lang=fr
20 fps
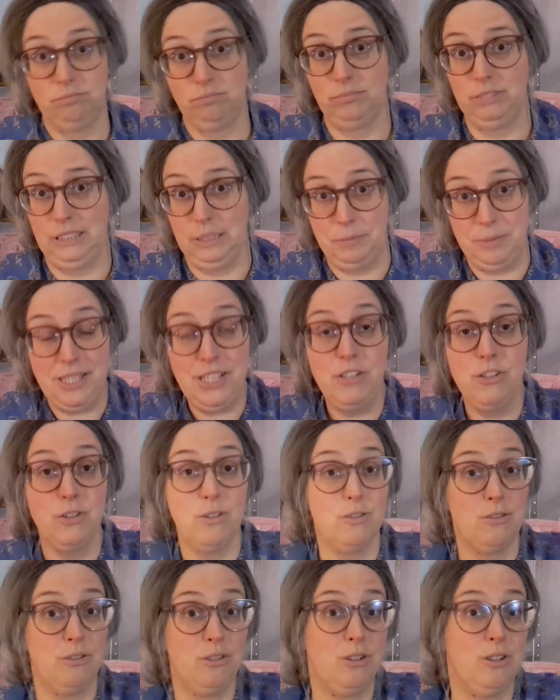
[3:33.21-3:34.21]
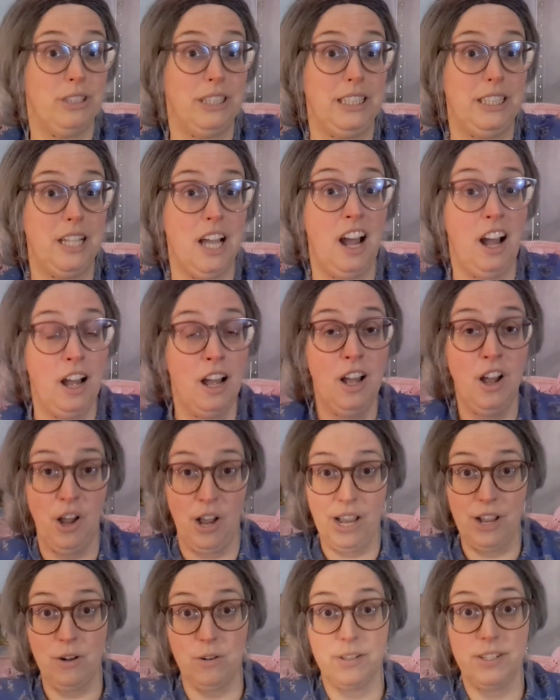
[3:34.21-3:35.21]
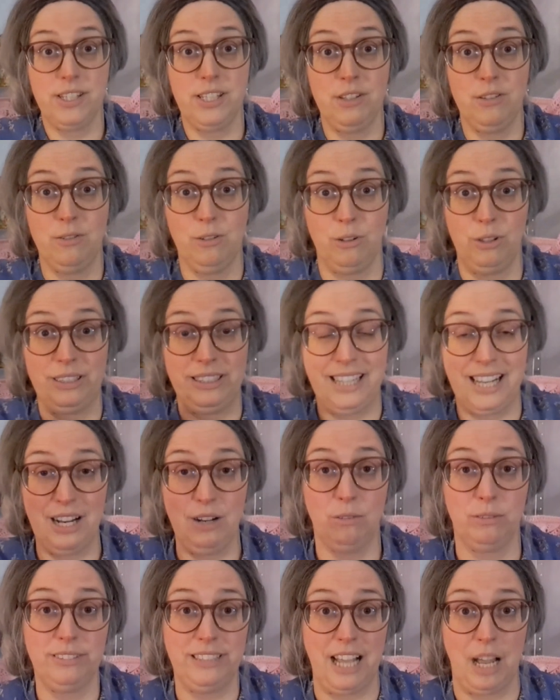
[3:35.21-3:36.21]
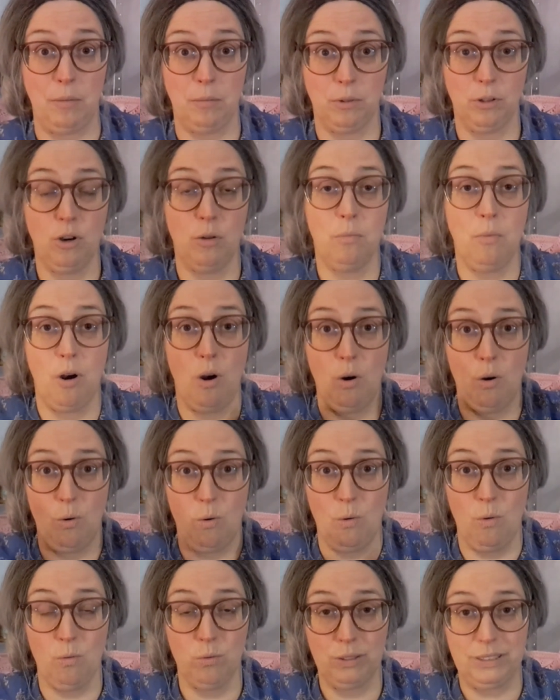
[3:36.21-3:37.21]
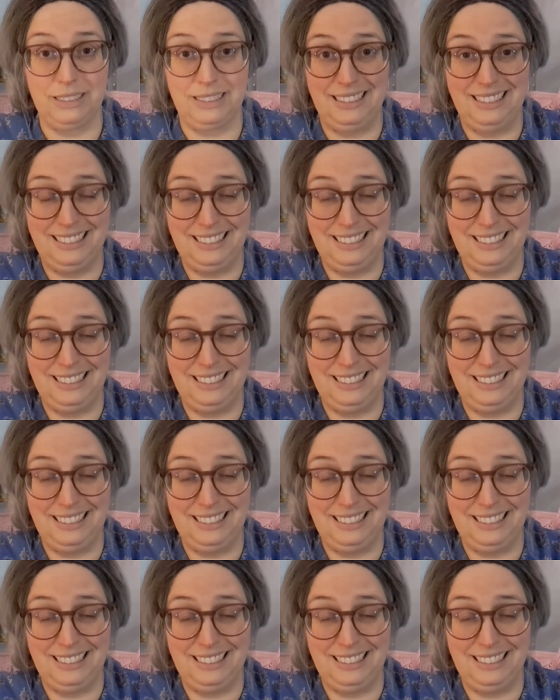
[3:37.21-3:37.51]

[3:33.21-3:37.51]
les petites choses du quotidien, et aussi sur le très long terme, comment on